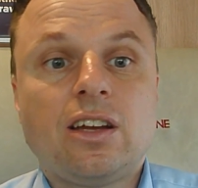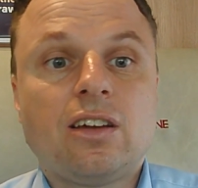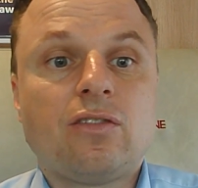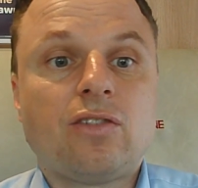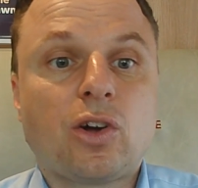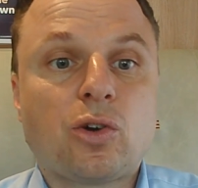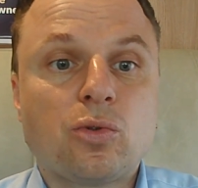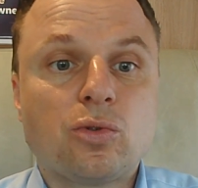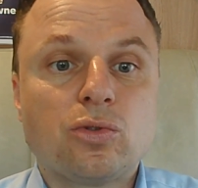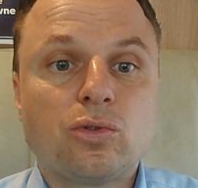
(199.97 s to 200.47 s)

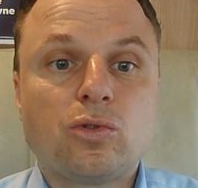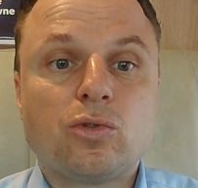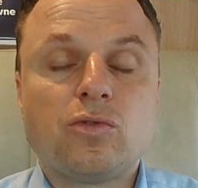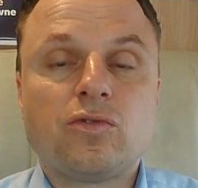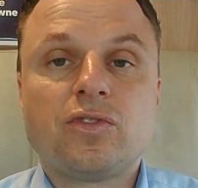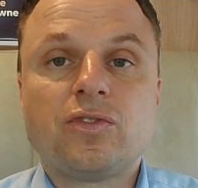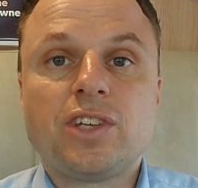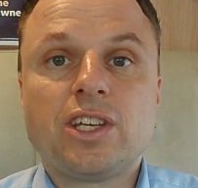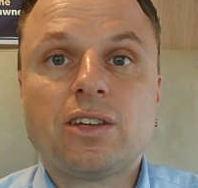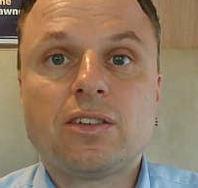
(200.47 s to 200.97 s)

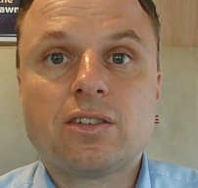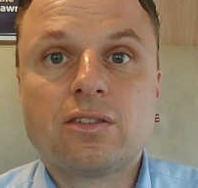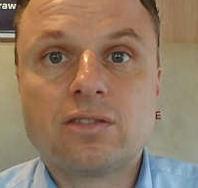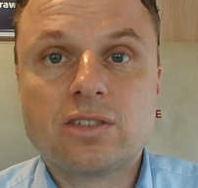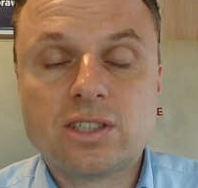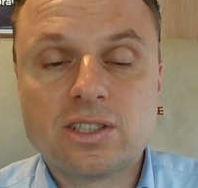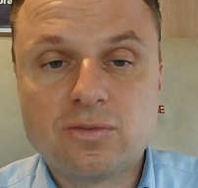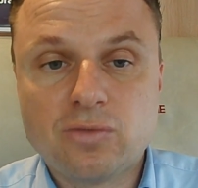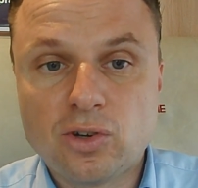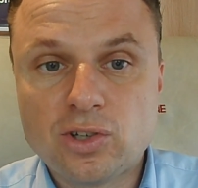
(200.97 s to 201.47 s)
warunków
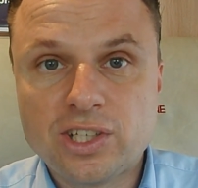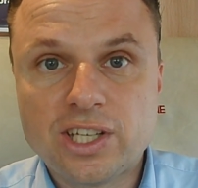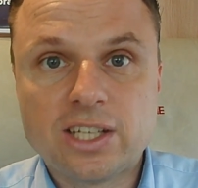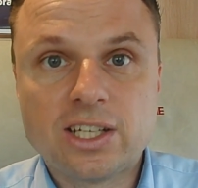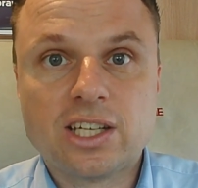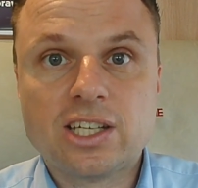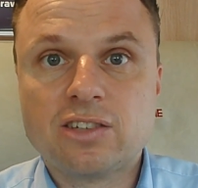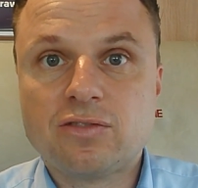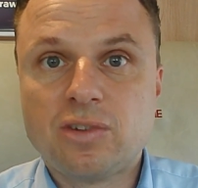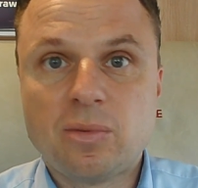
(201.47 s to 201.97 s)
nie,
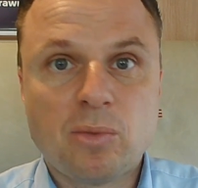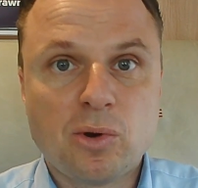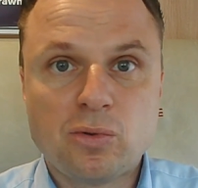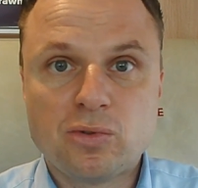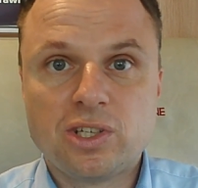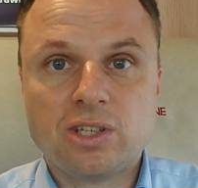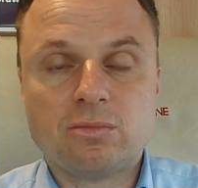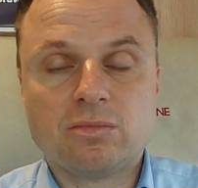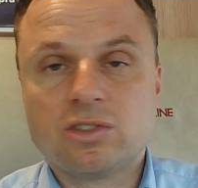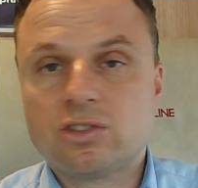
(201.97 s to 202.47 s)
zwolnienia nie
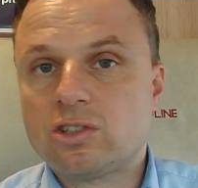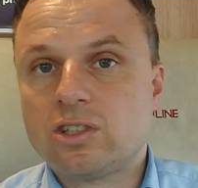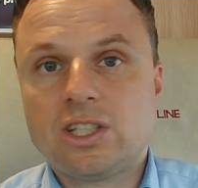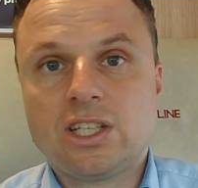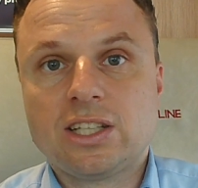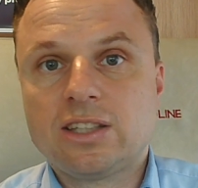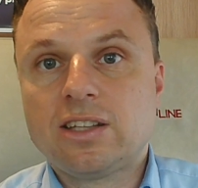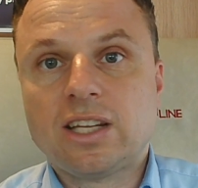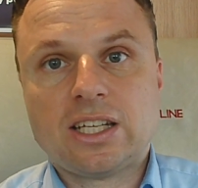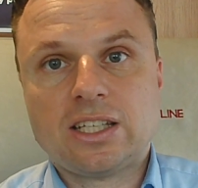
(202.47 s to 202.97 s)
wypełnimy, czyli
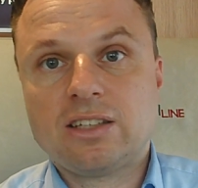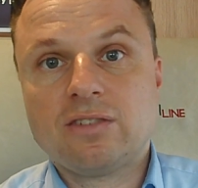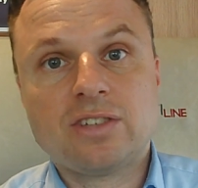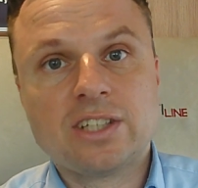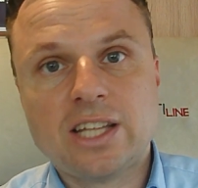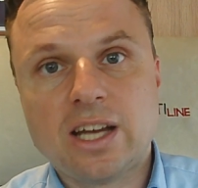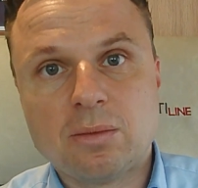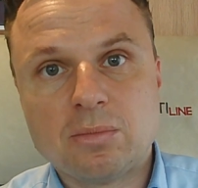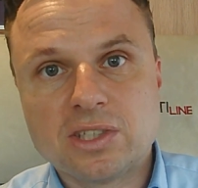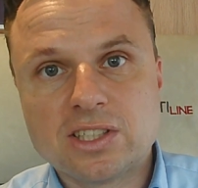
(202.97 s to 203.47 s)
jednak nie
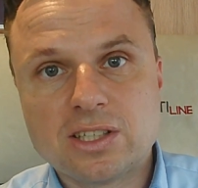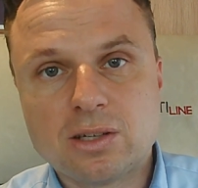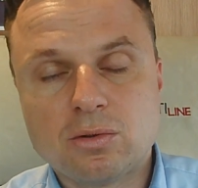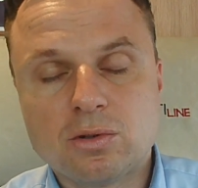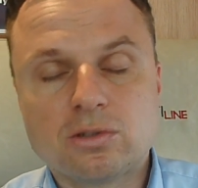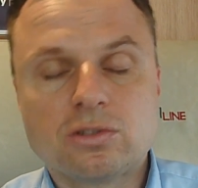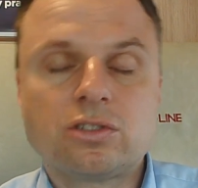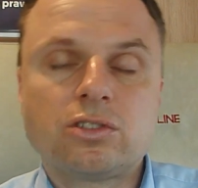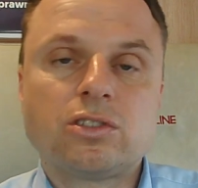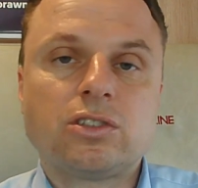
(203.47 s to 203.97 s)
wydamy
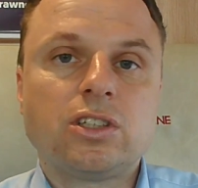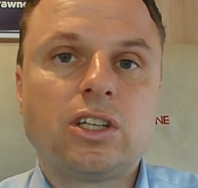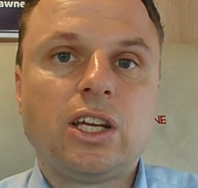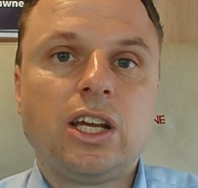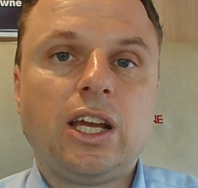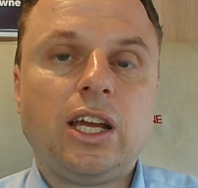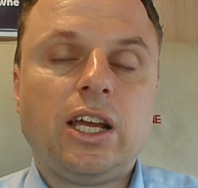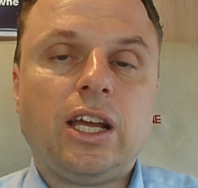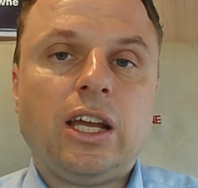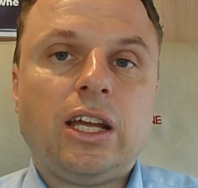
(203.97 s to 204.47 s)
całości
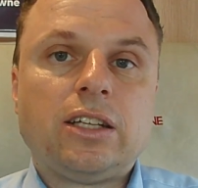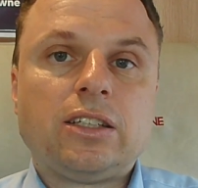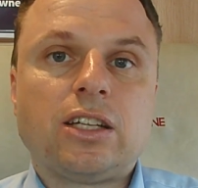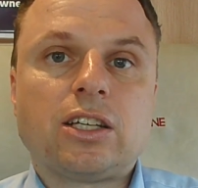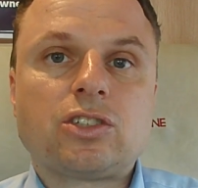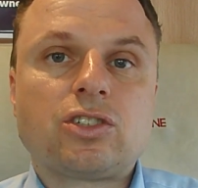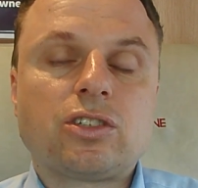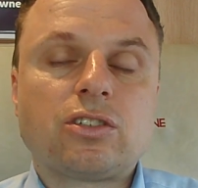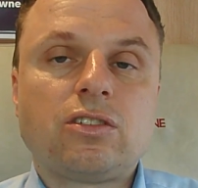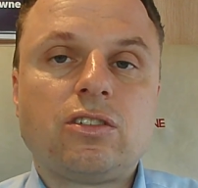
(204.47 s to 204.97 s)

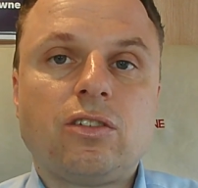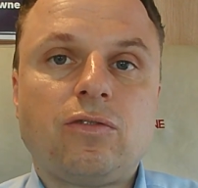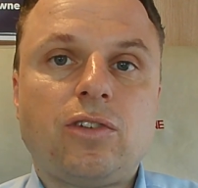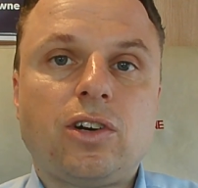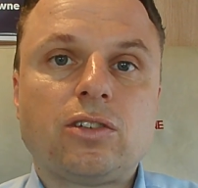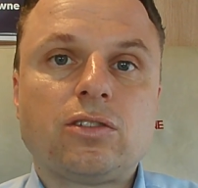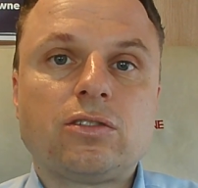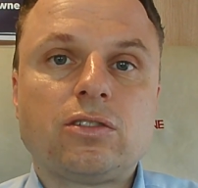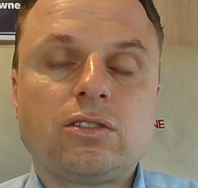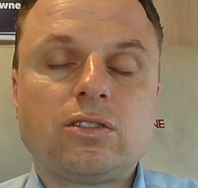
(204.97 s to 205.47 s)
naszych
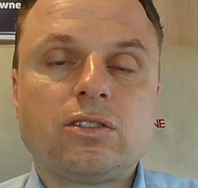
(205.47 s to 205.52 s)
do, y,